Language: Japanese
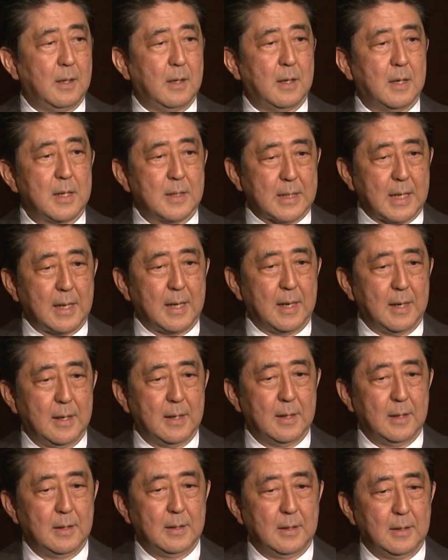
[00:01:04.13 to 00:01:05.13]
新たな
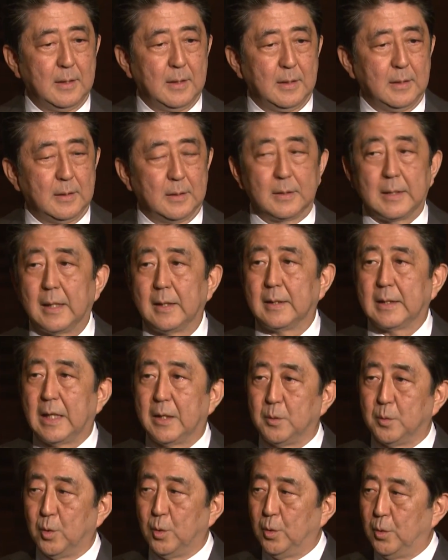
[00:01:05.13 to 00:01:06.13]
段
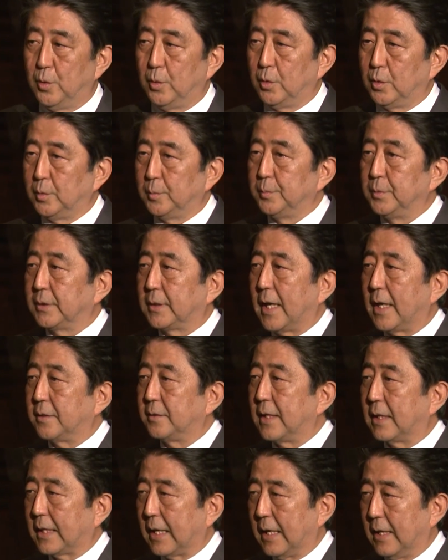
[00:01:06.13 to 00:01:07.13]
階を迎え
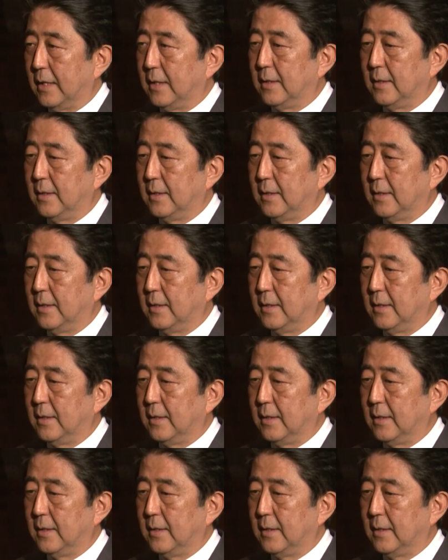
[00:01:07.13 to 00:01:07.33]
る中